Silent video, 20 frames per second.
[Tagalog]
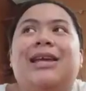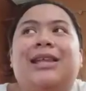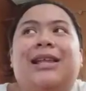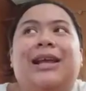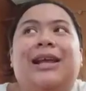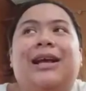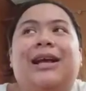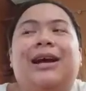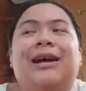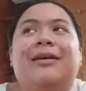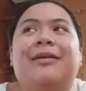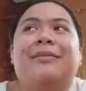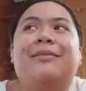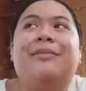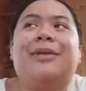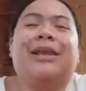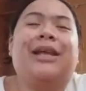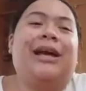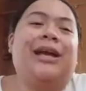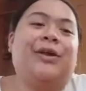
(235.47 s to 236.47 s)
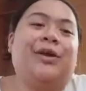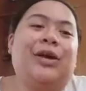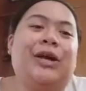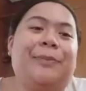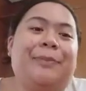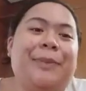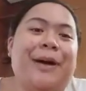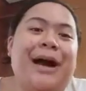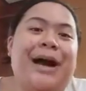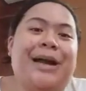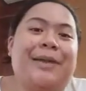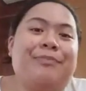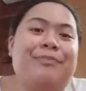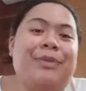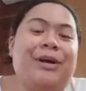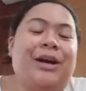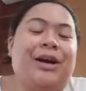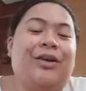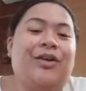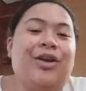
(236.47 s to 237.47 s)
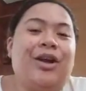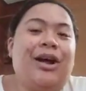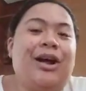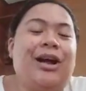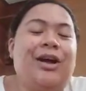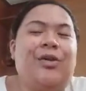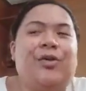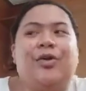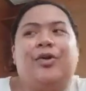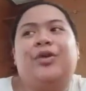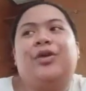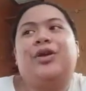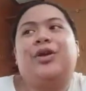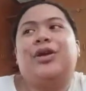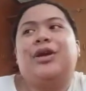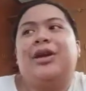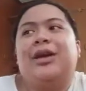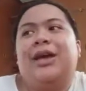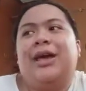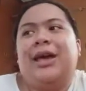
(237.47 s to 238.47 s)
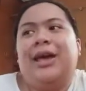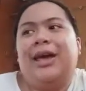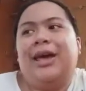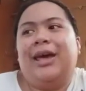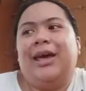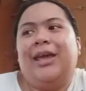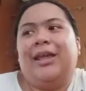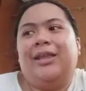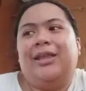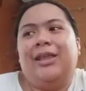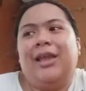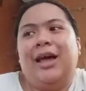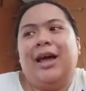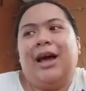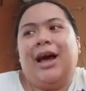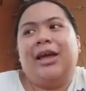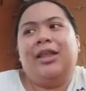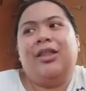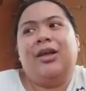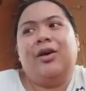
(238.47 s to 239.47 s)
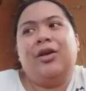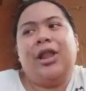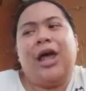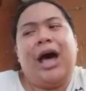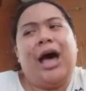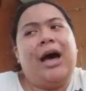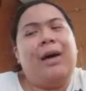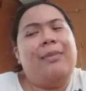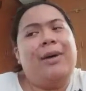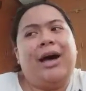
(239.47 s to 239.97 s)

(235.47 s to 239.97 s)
talagang matagal ko ng pangarap magkaroon ng ganun. And uh, I don't have